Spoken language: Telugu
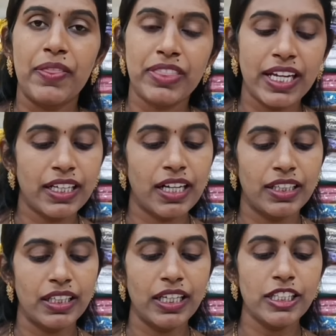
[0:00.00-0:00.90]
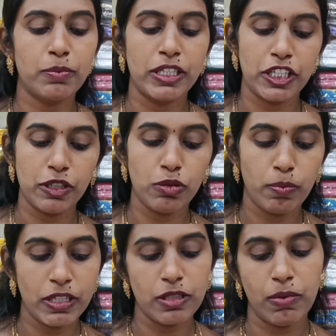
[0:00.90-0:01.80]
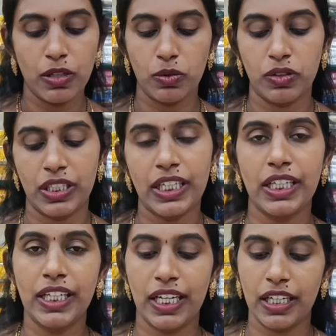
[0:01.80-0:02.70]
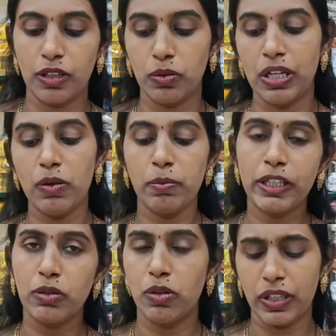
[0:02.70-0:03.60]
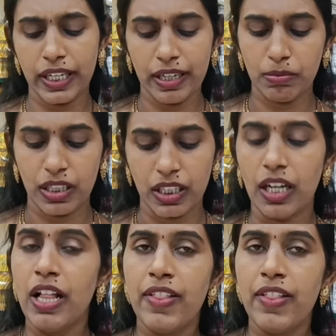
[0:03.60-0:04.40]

అంతేకాదండి స్పెషల్ కూపన్స్ మాకు వద్దండి అన్నా కూడా మీకు ఓకే అనమాట